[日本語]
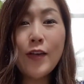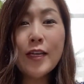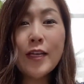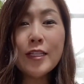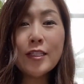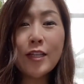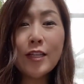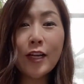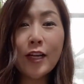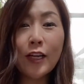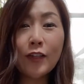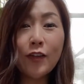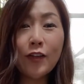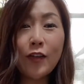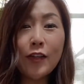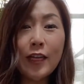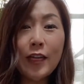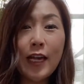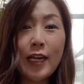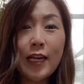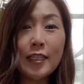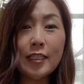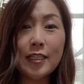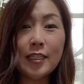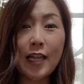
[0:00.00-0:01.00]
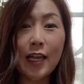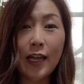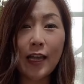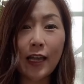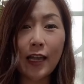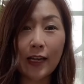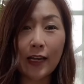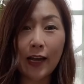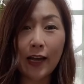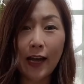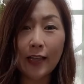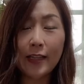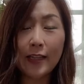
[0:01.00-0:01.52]
りあえず
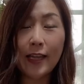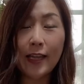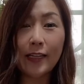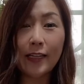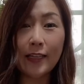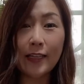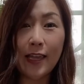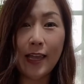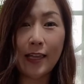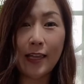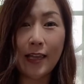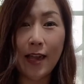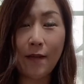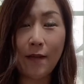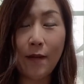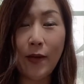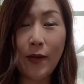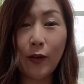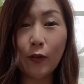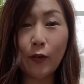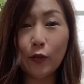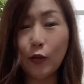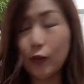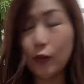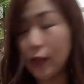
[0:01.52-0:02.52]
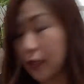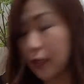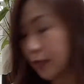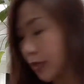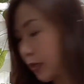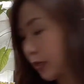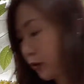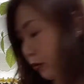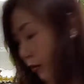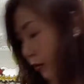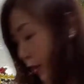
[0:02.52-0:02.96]
ねかなりねやばいことになってるの